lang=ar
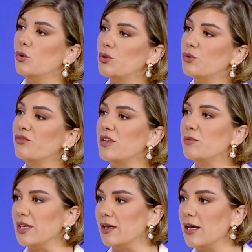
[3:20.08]
ويو في
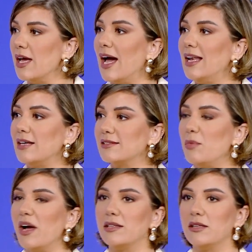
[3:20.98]
بي هلا
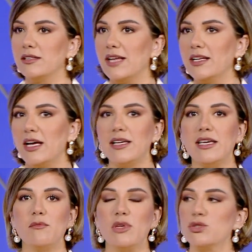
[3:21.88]
طبعا نحن
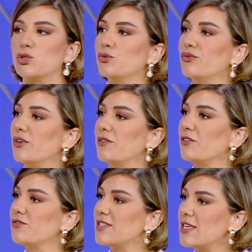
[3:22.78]
ايام بنشوف
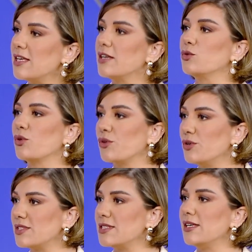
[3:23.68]
15
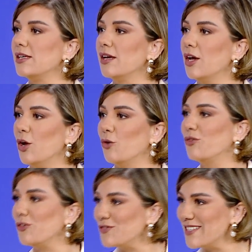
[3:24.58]
و30
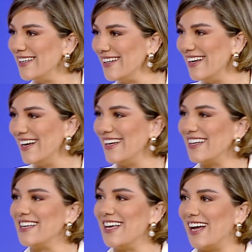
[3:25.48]
و50
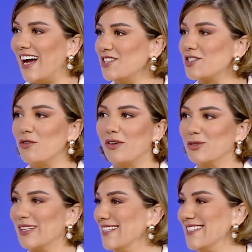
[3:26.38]
يعني 10
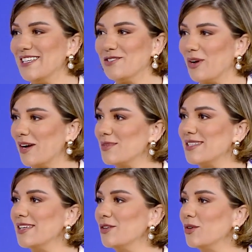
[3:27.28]
و30 و50 ايش
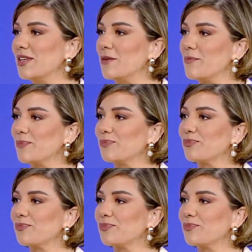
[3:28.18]
إيه. الاضبط